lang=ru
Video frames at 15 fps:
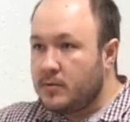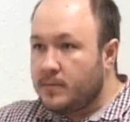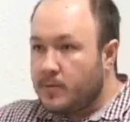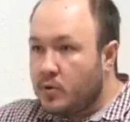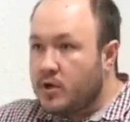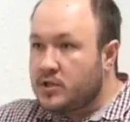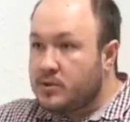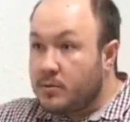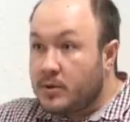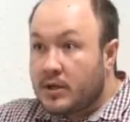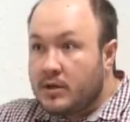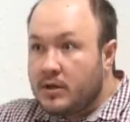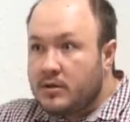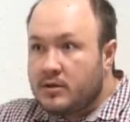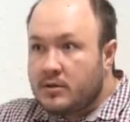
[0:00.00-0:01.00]
но хотя бы
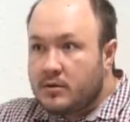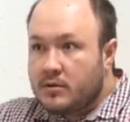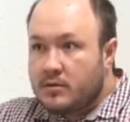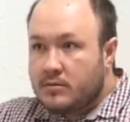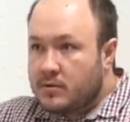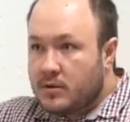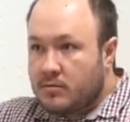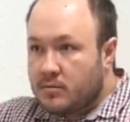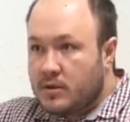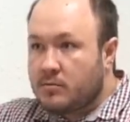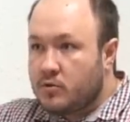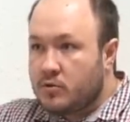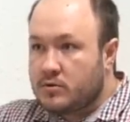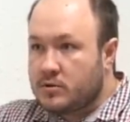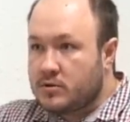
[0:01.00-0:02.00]
какие-то там
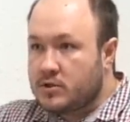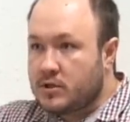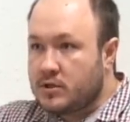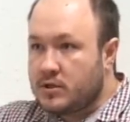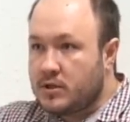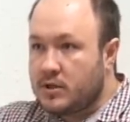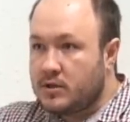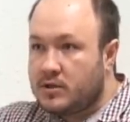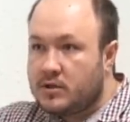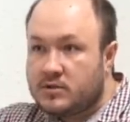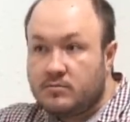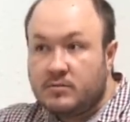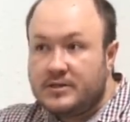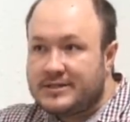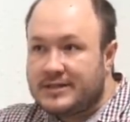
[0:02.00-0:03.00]
наметки, да, есть
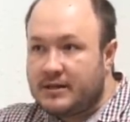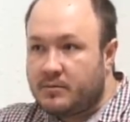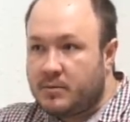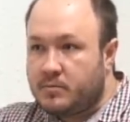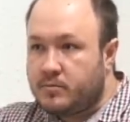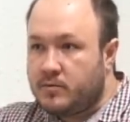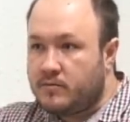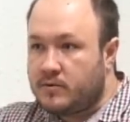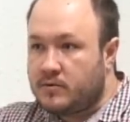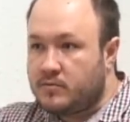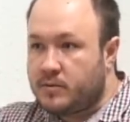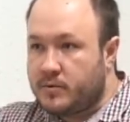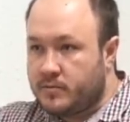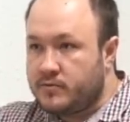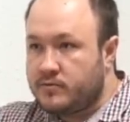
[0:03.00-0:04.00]
мысли по поводу,
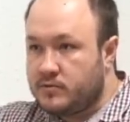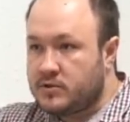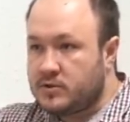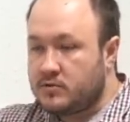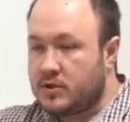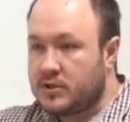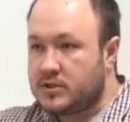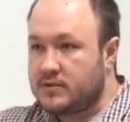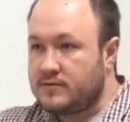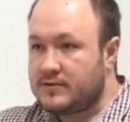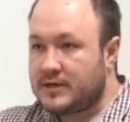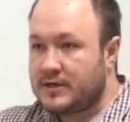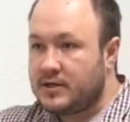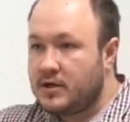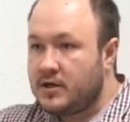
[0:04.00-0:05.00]
по поводу ситуации в
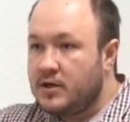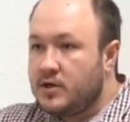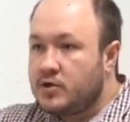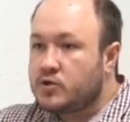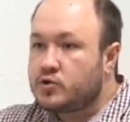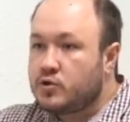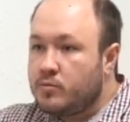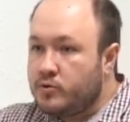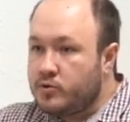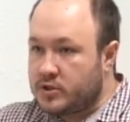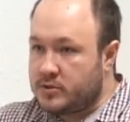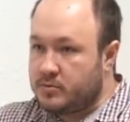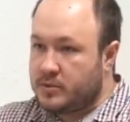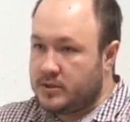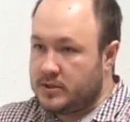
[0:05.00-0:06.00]
стране, что
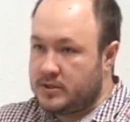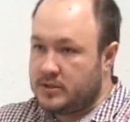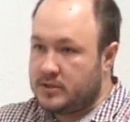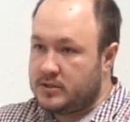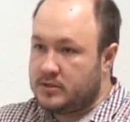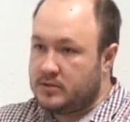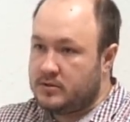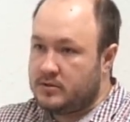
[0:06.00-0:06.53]
может произойти.